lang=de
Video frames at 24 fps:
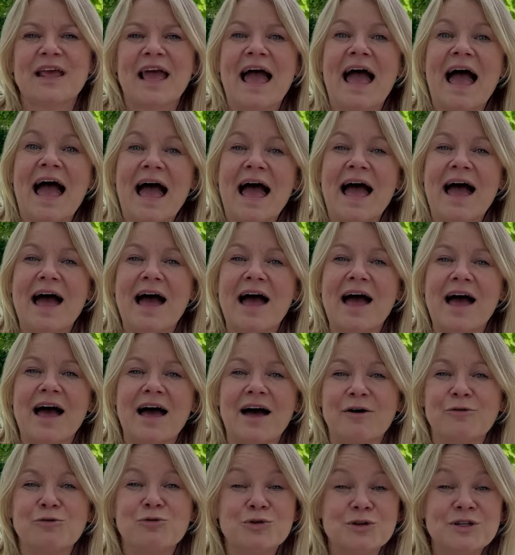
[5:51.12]
Äh,
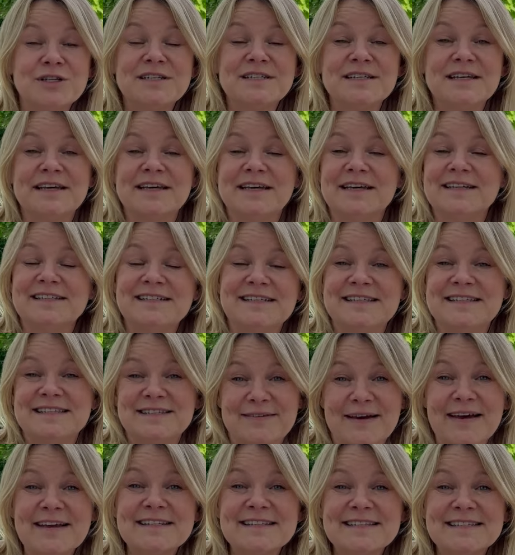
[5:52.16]
und äh, die
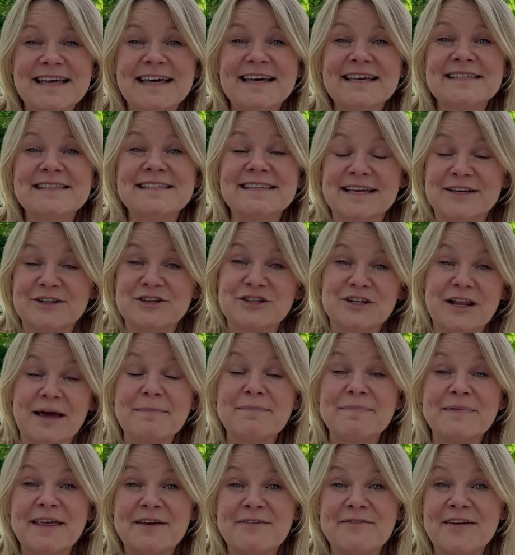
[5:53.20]
zweite Sache ist, der Stamm,
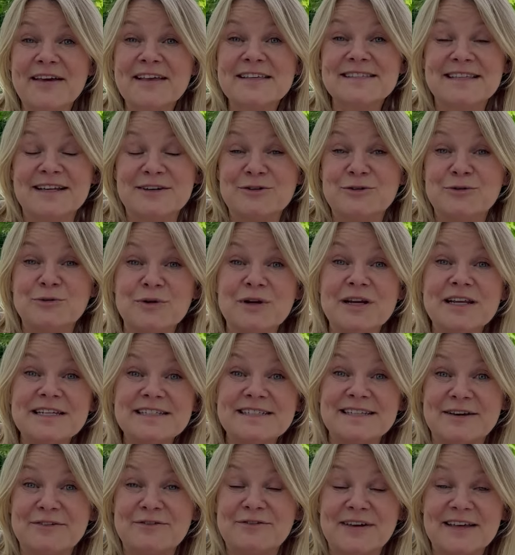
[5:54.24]
der wächst natürlich,
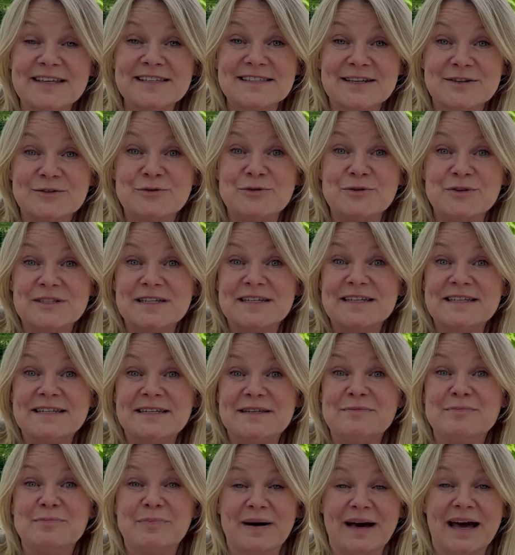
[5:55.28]
der wächst natürlich in die
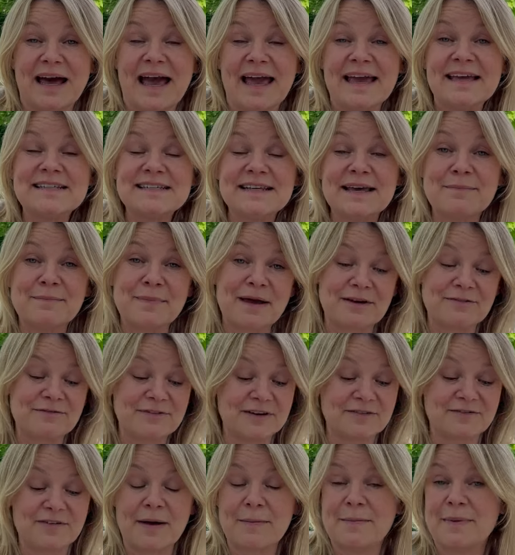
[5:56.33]
Breite. Am
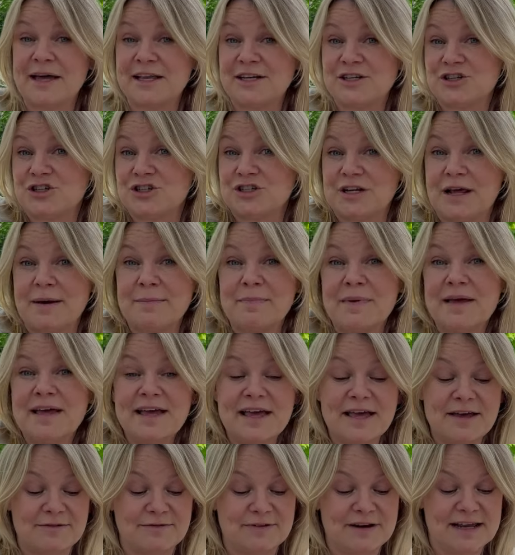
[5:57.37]
Anfang war mein Stamm
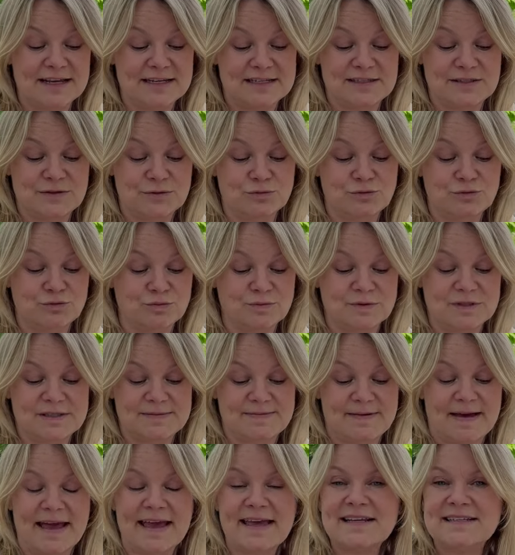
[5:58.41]
vielleicht so
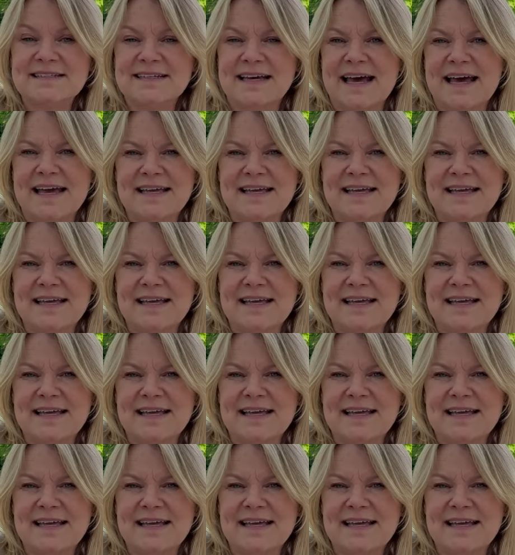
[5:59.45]
zwei, drei